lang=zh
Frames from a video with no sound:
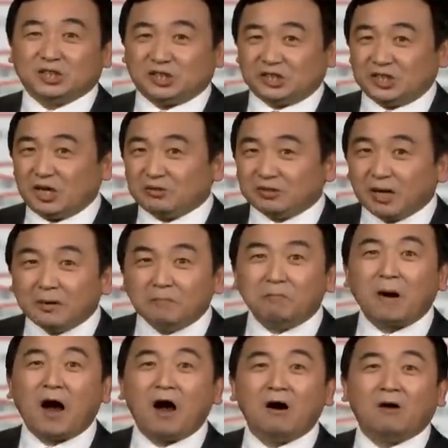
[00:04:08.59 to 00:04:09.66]
只要
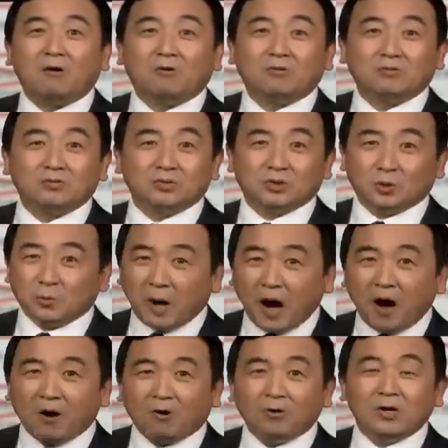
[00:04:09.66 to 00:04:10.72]
能跑就
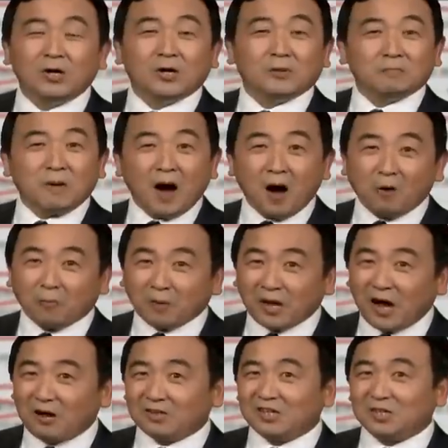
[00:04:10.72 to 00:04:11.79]
跑，跑不
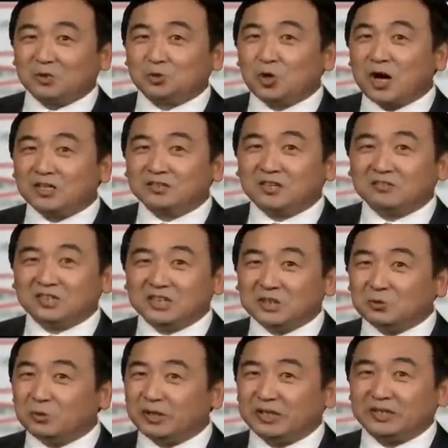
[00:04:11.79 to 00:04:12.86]
了的创造
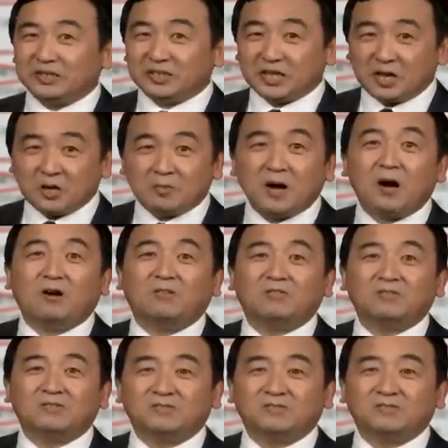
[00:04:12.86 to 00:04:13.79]
机会也要跑。